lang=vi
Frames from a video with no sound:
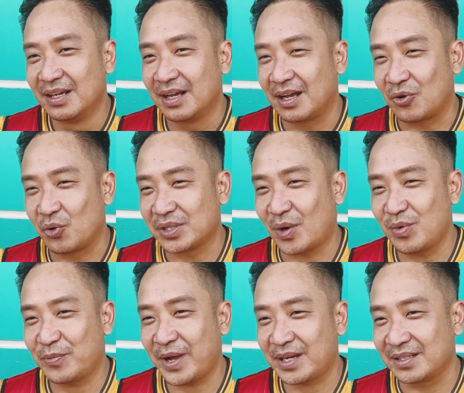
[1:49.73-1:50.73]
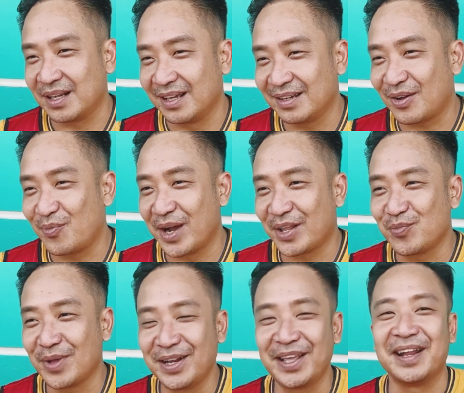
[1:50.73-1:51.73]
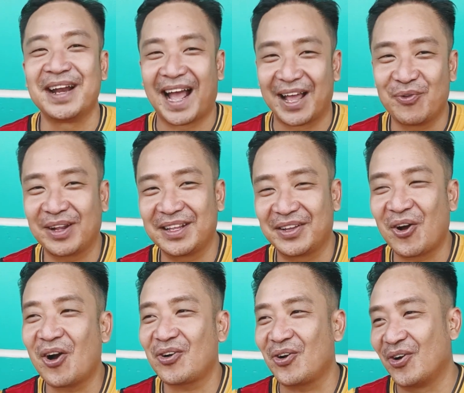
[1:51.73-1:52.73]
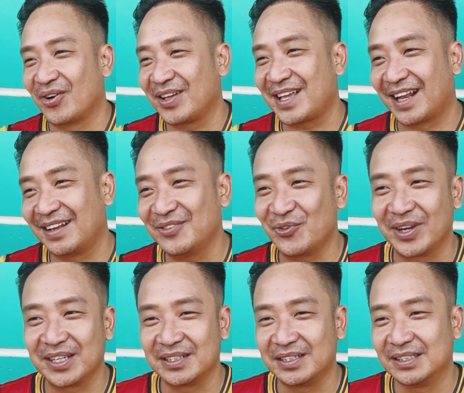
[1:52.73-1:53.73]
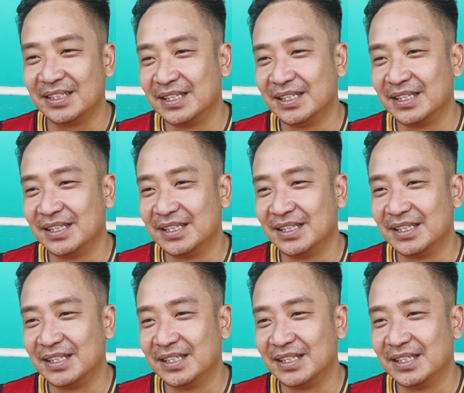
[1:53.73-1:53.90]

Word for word: à, cuộc sống nó phát triển công nghệ thông tin hiện đại quá thì khó còn cái cảnh của ngày xưa